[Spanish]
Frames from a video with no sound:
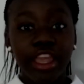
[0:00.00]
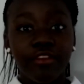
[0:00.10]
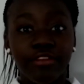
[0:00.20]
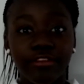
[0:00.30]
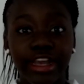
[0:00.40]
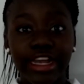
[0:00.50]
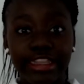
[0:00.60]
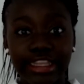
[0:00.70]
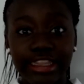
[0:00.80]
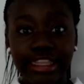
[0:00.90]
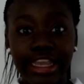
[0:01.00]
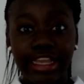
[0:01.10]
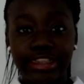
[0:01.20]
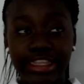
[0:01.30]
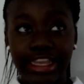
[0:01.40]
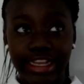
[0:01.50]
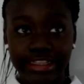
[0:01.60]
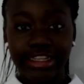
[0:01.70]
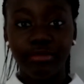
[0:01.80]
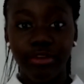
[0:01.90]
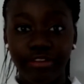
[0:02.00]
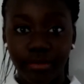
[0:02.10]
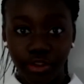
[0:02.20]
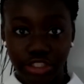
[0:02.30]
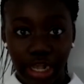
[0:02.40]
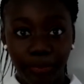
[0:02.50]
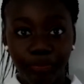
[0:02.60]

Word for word: Fui una cantante y actriz muy famosa.